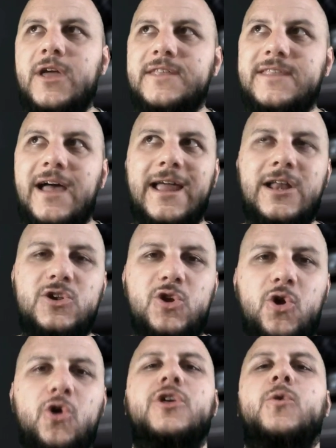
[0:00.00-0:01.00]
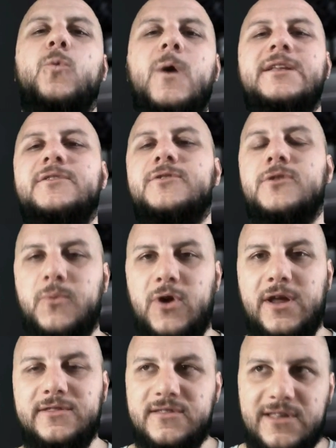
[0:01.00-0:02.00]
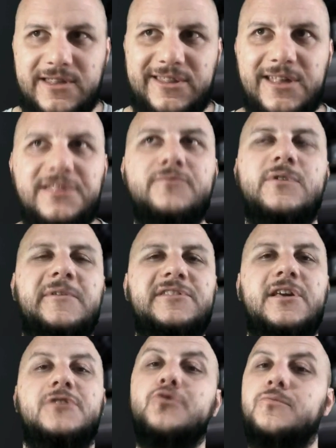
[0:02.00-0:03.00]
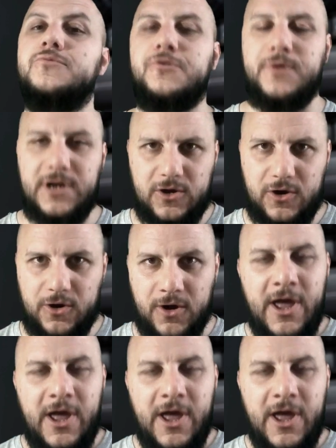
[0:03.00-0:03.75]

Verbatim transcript: que está el logo de Wayne Enterprises y se hace una especie de zoom sobre el logo.